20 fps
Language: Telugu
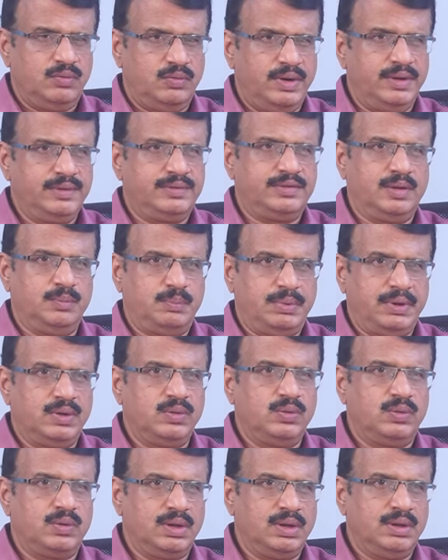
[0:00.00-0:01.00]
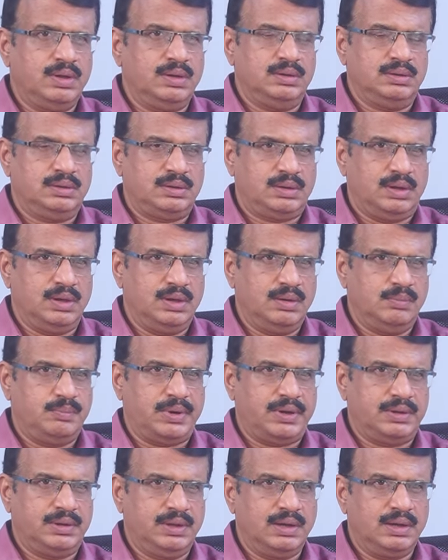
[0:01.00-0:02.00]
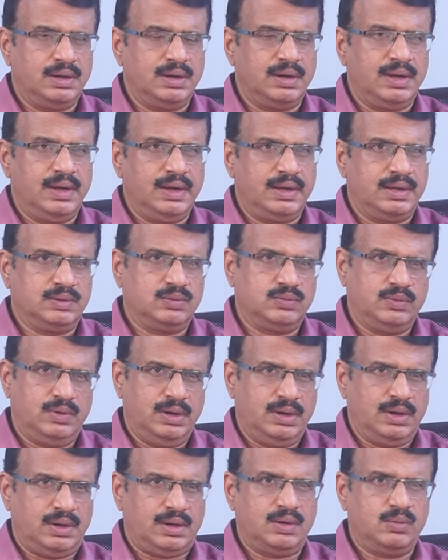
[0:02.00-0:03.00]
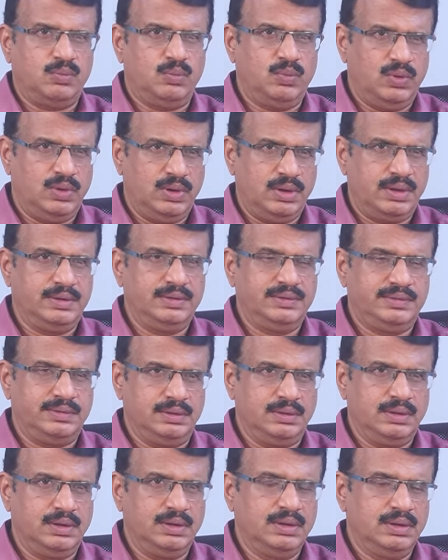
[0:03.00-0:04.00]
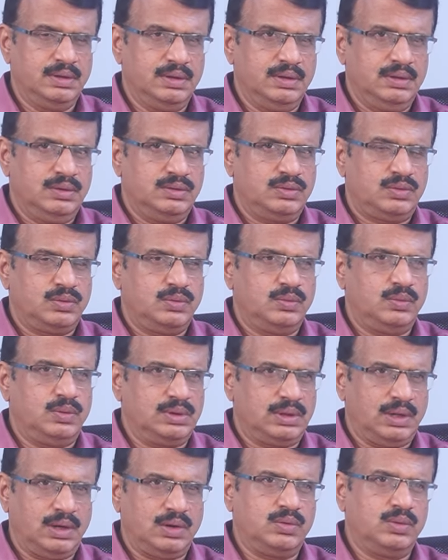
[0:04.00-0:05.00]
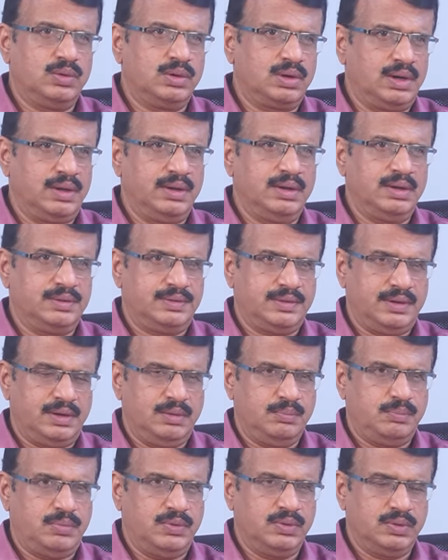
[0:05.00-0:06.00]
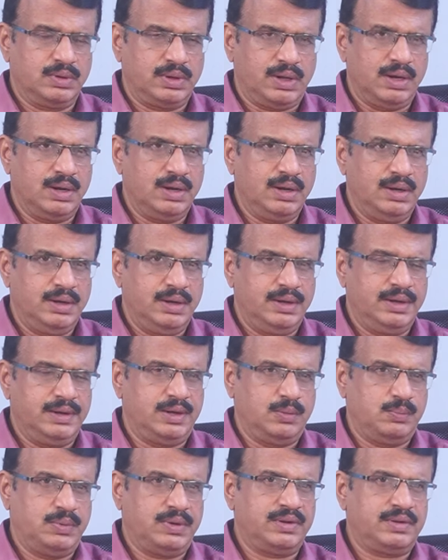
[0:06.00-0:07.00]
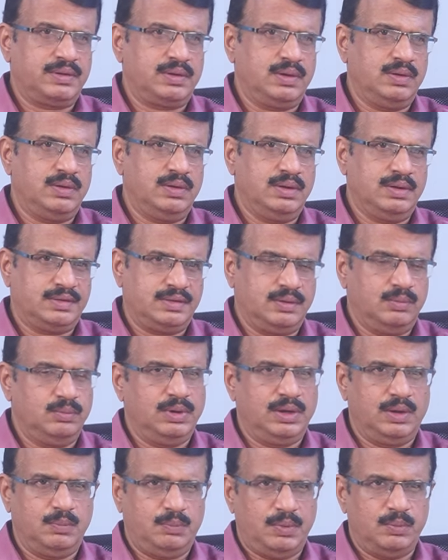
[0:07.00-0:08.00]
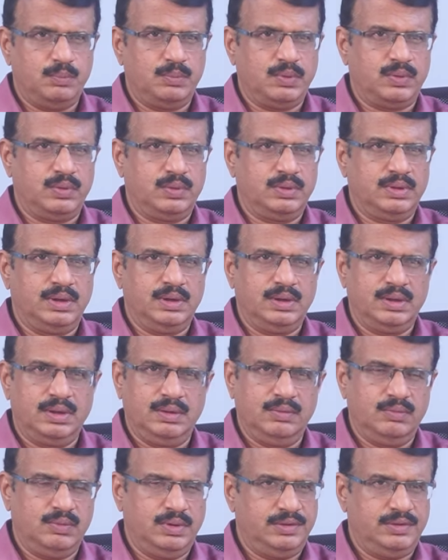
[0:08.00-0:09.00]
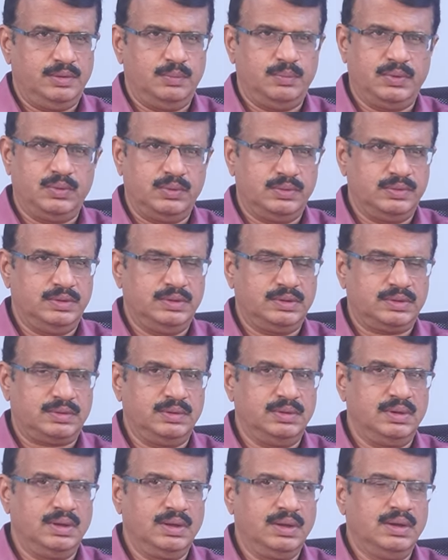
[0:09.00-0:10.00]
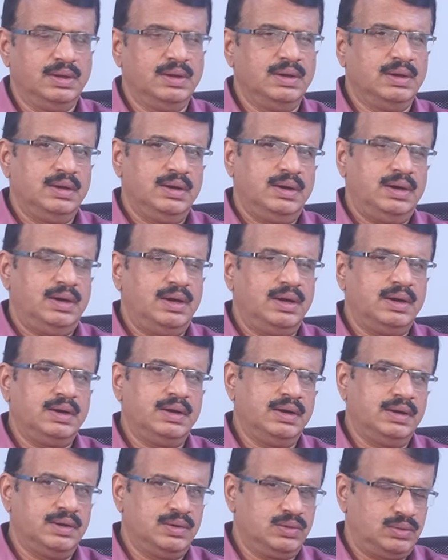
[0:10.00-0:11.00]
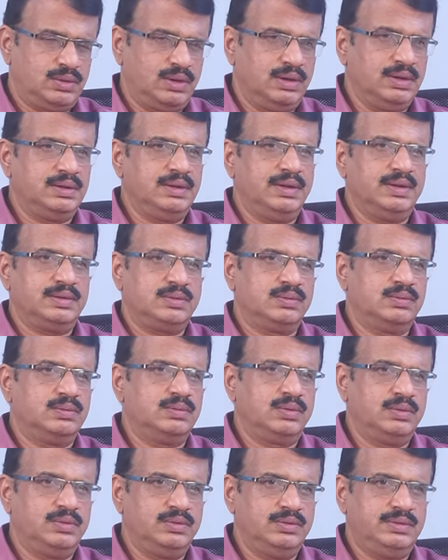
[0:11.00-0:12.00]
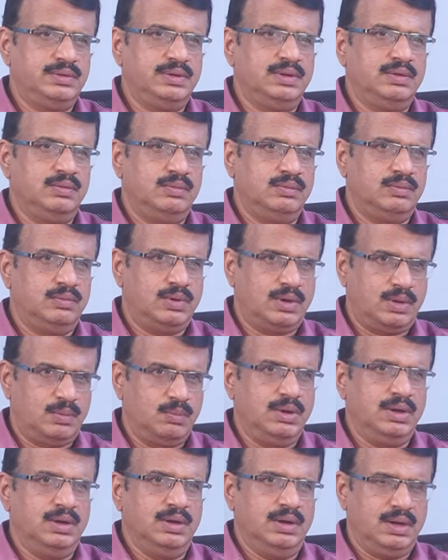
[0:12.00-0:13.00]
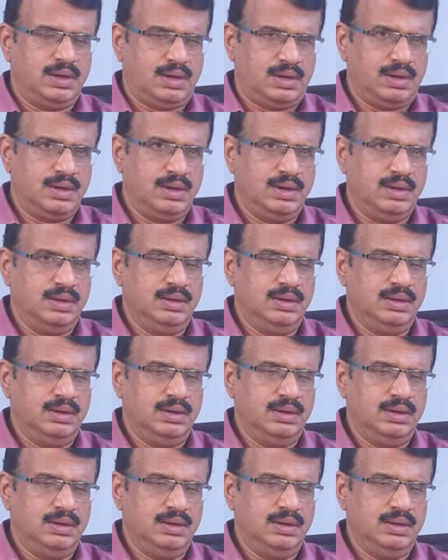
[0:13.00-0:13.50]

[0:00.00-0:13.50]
వైసీపీ కూడా తన ప్రధాన నాయకత్వాన్ని అక్కడ మోహరించింది సో వందల కోట్లైనా సరే పవన్ కళ్యాణ్ ఎట్టి పరిస్థితుల్లో అసెంబ్లీకి పంపకూడదని వైసీపీ కూడా చేస్తుంది ఆల్రెడీ ఇటు తెలుగుదేశం నుంచి వర్మ అక్కడ